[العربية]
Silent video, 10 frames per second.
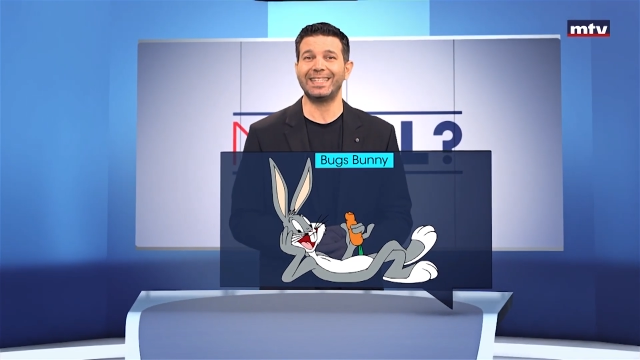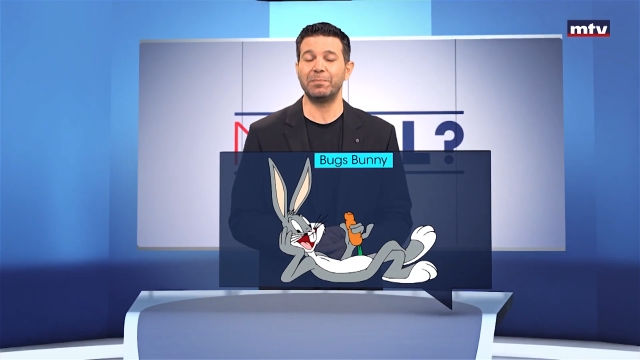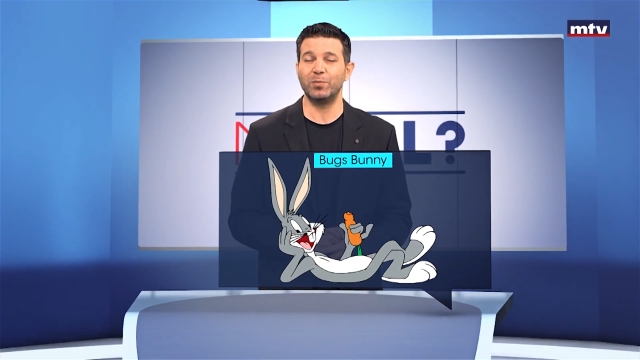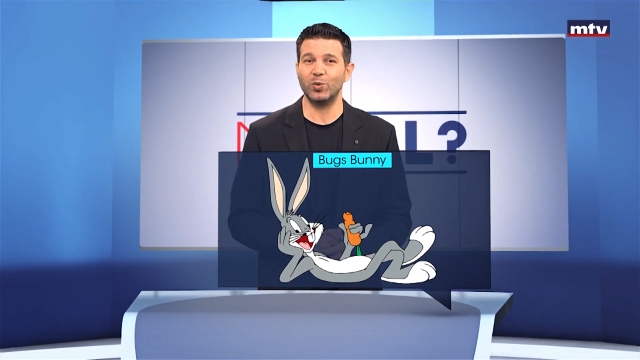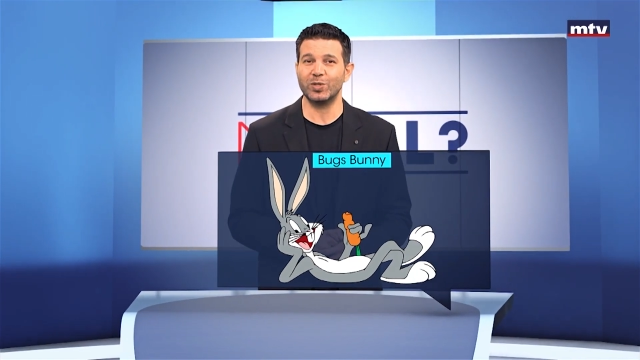
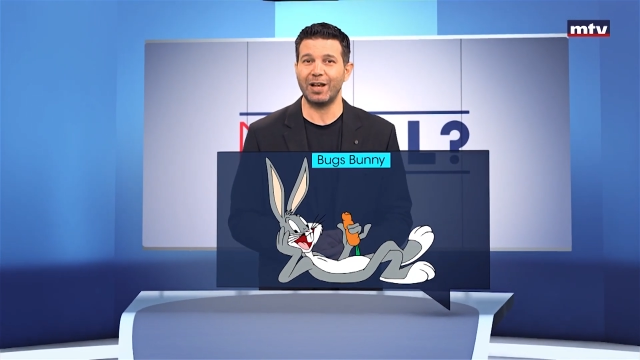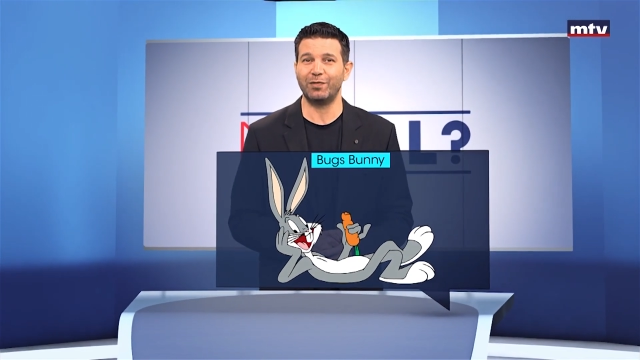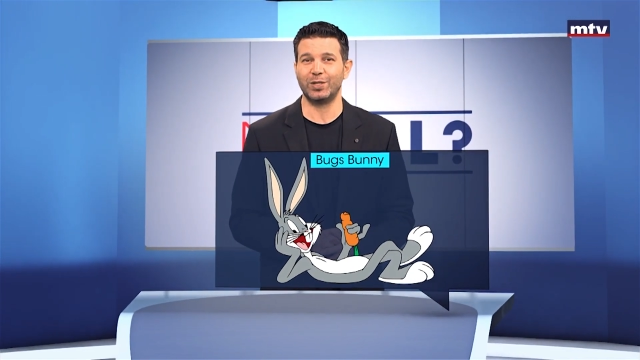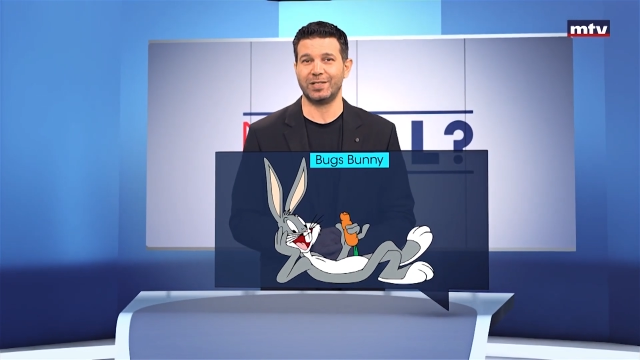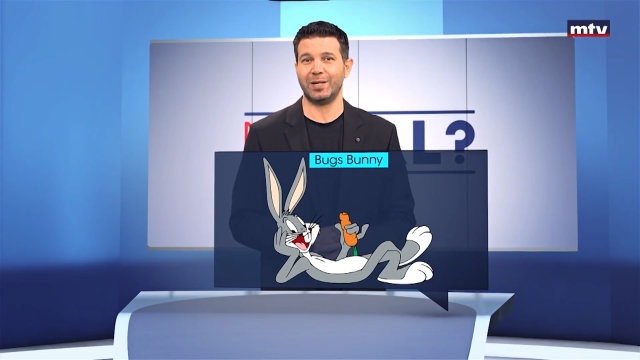تموز
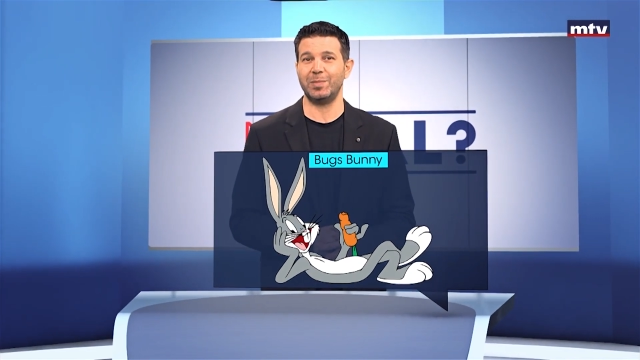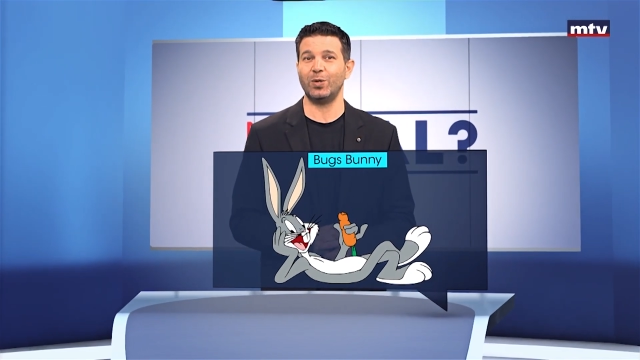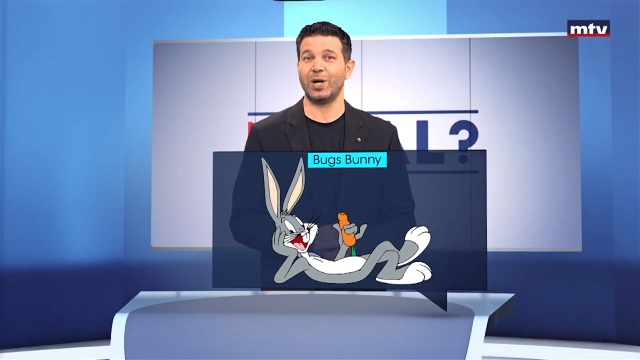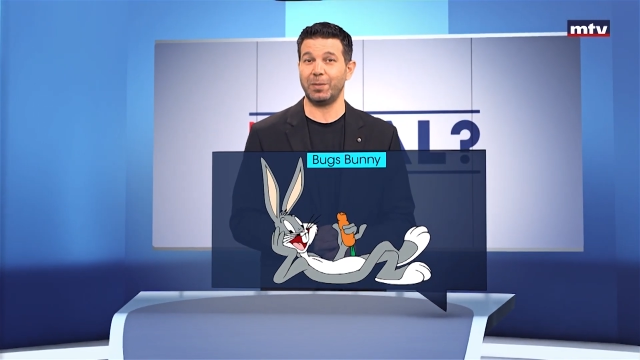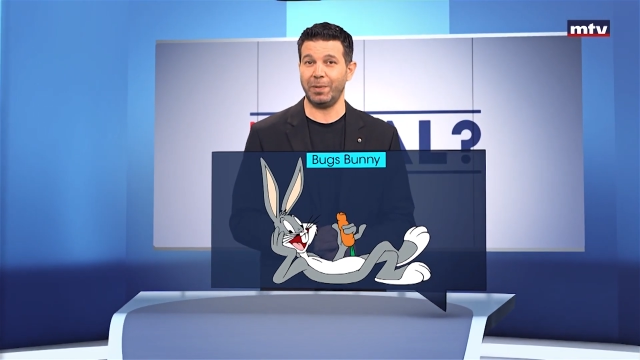
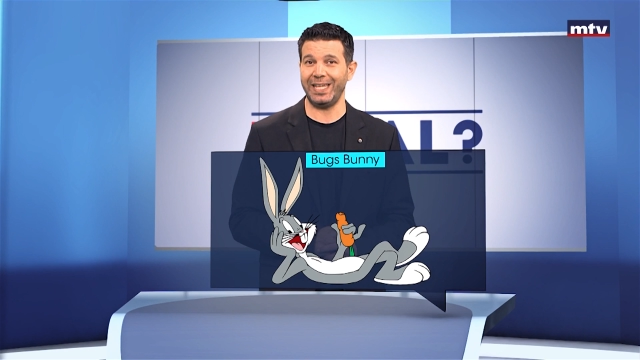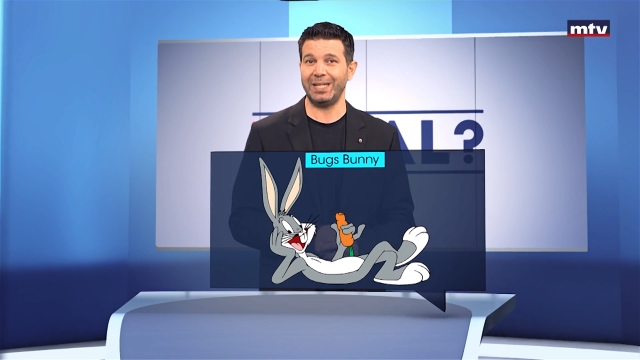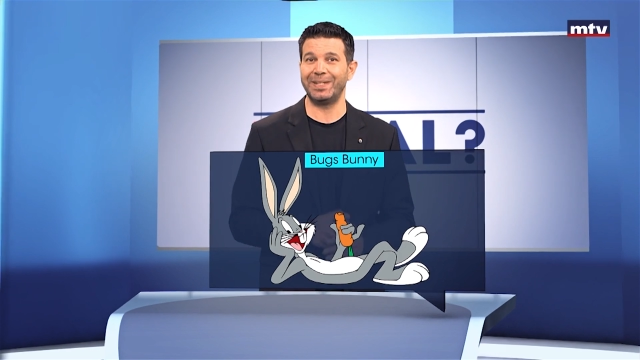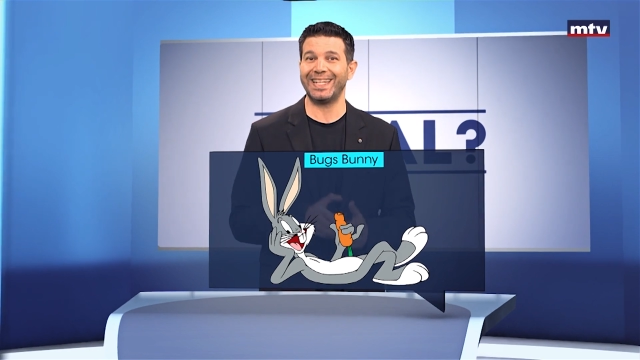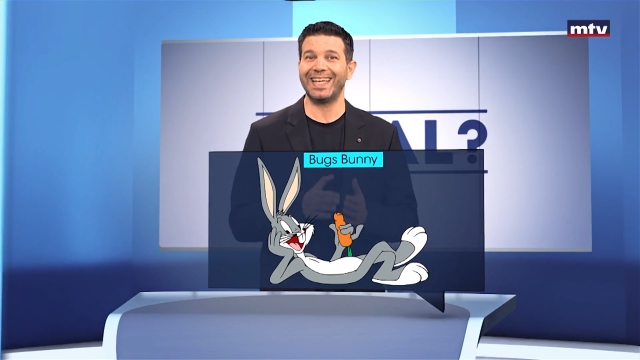1940 من